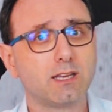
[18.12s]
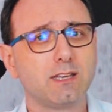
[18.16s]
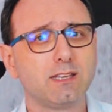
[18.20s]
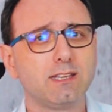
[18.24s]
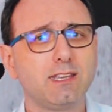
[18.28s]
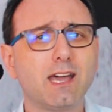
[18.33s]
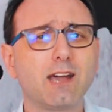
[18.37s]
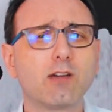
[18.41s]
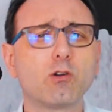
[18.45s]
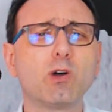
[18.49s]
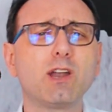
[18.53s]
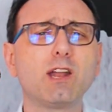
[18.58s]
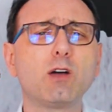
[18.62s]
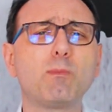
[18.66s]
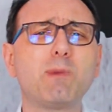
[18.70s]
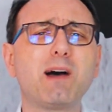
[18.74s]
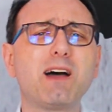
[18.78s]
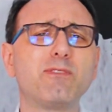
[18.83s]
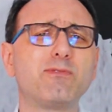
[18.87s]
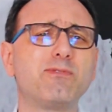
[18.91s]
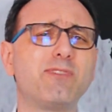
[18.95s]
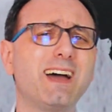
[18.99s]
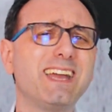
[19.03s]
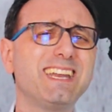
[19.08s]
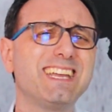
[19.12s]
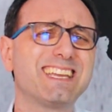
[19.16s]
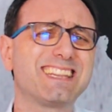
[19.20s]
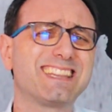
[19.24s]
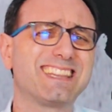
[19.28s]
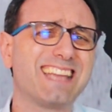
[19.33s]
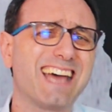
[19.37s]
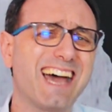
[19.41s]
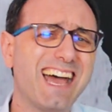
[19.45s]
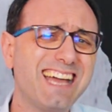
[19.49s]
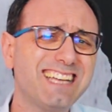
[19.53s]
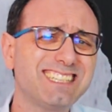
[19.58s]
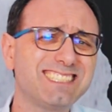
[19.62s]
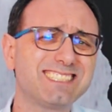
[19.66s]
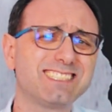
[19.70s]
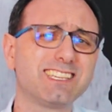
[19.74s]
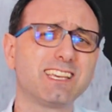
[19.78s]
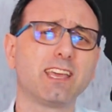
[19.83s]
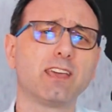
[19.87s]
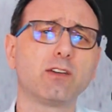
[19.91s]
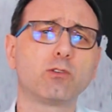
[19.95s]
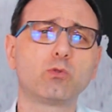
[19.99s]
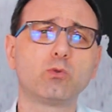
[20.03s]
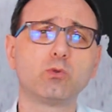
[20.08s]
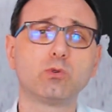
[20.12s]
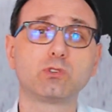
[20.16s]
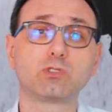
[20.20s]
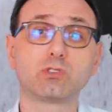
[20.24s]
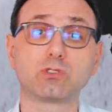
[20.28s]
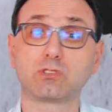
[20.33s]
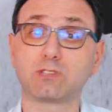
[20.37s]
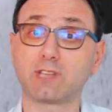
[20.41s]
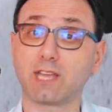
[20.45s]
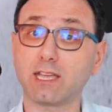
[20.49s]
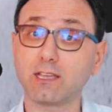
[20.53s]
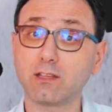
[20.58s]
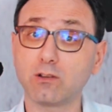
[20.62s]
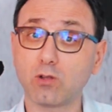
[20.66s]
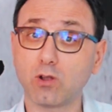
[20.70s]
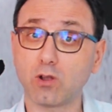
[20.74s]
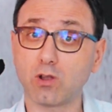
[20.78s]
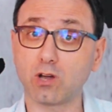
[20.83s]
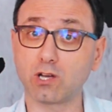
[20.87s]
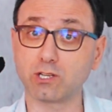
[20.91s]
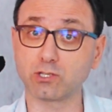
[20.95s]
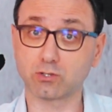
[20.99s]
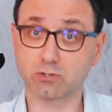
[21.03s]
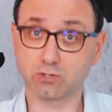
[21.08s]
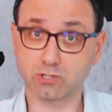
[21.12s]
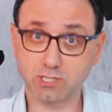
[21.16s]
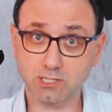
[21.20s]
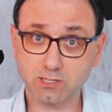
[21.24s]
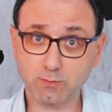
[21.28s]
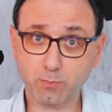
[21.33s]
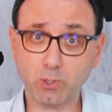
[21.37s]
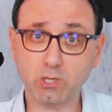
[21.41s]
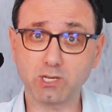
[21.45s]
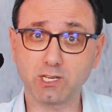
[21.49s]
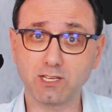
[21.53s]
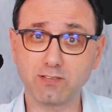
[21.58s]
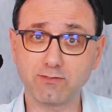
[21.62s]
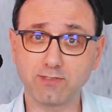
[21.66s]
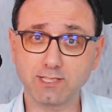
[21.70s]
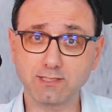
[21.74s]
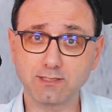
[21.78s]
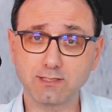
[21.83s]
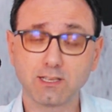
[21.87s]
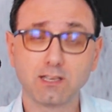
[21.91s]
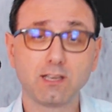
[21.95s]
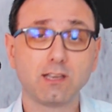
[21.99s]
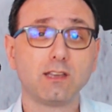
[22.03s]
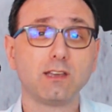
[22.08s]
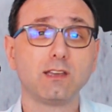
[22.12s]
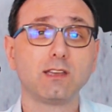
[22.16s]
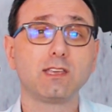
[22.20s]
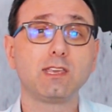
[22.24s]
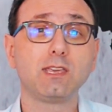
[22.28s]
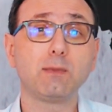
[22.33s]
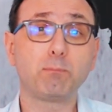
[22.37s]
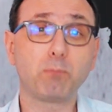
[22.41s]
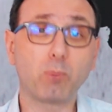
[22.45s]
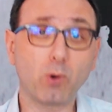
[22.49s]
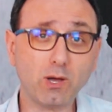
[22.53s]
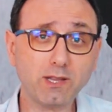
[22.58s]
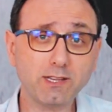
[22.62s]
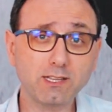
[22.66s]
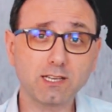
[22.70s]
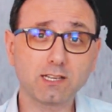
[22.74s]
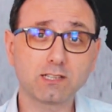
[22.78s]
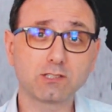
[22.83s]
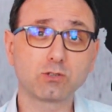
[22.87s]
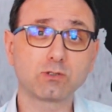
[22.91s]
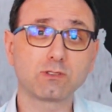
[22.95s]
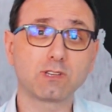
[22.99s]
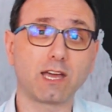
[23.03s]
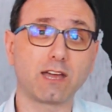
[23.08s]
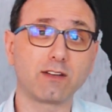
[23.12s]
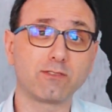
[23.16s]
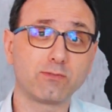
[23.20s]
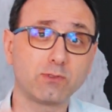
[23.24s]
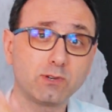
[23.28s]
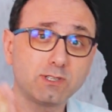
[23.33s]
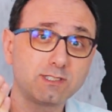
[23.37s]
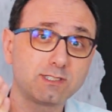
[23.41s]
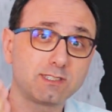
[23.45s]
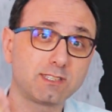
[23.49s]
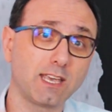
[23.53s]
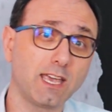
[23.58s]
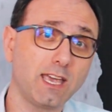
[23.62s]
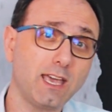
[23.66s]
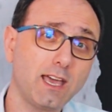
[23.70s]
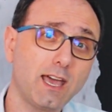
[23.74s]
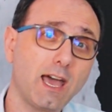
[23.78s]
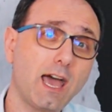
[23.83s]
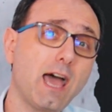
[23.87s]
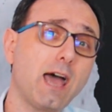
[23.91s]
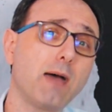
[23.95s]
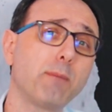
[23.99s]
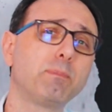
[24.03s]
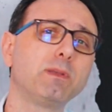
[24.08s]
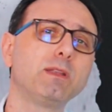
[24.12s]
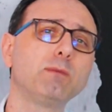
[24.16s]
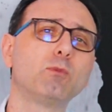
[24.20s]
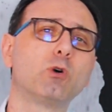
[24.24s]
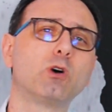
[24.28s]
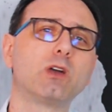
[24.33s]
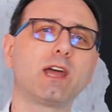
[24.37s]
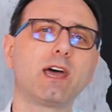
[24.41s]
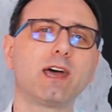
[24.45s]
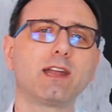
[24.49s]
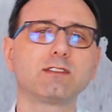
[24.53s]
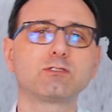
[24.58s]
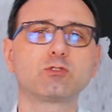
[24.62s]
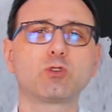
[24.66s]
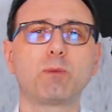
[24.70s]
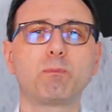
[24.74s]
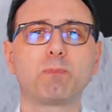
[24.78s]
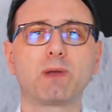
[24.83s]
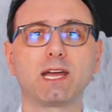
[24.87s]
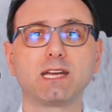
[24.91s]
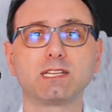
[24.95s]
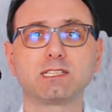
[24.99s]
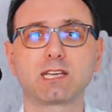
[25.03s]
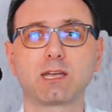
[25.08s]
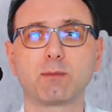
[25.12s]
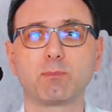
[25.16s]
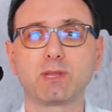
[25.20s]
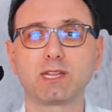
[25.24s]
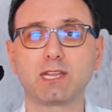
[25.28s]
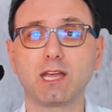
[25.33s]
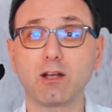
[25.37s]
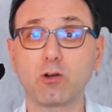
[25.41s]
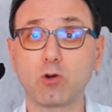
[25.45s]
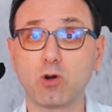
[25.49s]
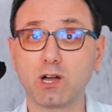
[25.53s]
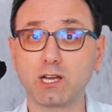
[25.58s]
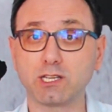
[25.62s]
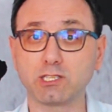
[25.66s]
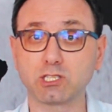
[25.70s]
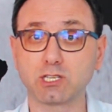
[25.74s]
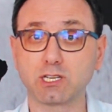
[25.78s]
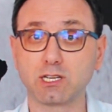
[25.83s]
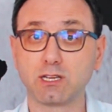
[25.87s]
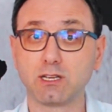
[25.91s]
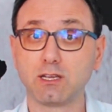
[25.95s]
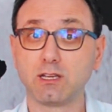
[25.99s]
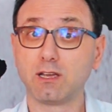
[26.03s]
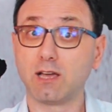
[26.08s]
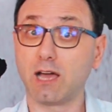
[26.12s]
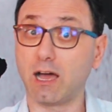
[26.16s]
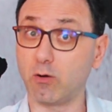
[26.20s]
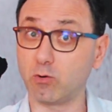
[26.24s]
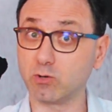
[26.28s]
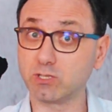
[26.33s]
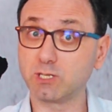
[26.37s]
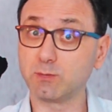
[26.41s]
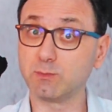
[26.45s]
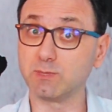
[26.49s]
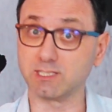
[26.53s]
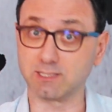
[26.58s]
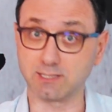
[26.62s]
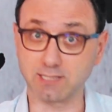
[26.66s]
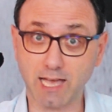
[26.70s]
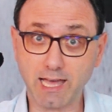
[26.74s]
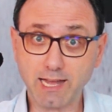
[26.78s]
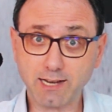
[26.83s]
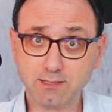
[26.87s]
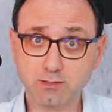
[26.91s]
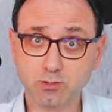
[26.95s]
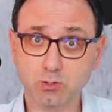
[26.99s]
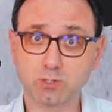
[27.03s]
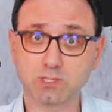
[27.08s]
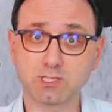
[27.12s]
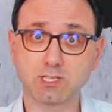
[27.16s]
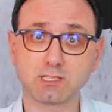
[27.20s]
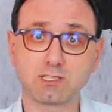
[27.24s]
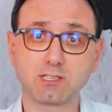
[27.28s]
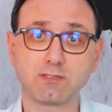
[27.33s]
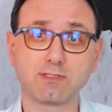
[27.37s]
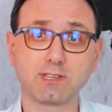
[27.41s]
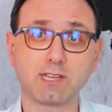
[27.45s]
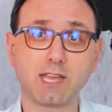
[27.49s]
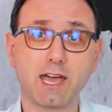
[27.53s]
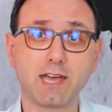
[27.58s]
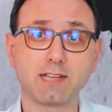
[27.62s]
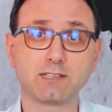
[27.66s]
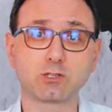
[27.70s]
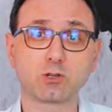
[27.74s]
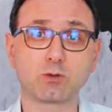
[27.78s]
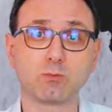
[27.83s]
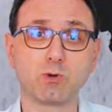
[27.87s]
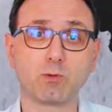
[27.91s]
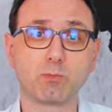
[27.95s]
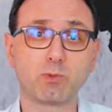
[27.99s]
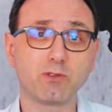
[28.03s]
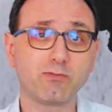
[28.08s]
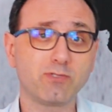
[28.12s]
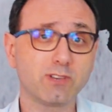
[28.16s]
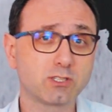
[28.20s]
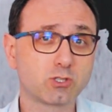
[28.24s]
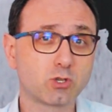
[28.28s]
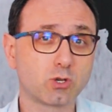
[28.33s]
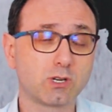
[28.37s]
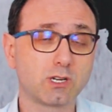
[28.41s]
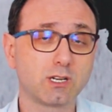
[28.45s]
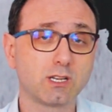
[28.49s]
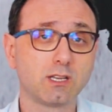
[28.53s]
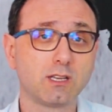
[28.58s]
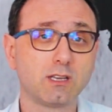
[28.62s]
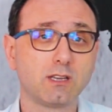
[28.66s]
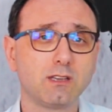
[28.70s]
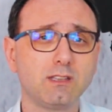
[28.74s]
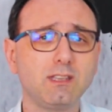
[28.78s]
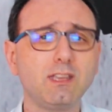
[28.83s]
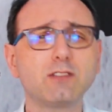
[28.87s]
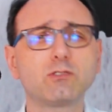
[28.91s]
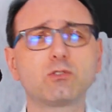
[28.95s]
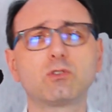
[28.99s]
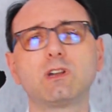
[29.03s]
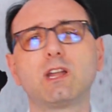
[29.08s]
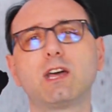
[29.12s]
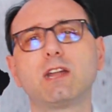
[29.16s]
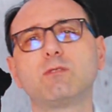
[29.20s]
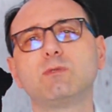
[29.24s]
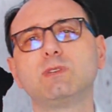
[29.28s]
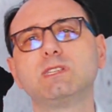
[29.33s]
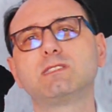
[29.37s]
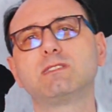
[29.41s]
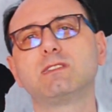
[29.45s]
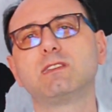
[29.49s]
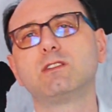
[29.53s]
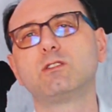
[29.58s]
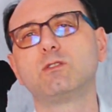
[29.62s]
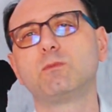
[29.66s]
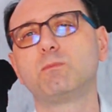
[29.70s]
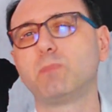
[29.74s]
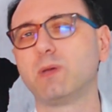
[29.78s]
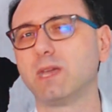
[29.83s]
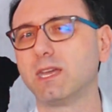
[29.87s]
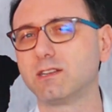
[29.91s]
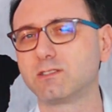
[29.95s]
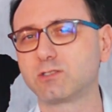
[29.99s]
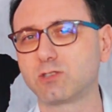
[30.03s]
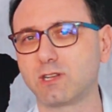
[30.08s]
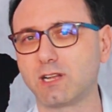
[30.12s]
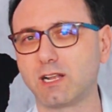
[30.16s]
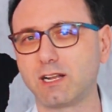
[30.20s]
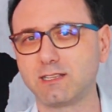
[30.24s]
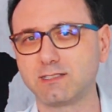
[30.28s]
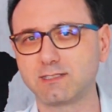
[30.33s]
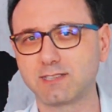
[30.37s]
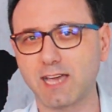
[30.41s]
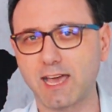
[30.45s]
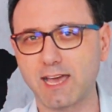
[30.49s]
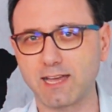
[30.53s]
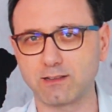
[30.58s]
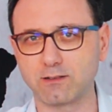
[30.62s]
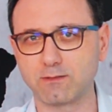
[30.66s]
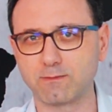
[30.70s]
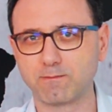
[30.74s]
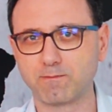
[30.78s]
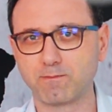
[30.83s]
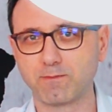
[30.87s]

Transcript: E agora há uma variedade de recursos tecnológicos disponíveis que podem ajudar você a aprimorar a sua prática pedagógica, a otimizar as suas atividades como professor e a tornar o ensino personalizado.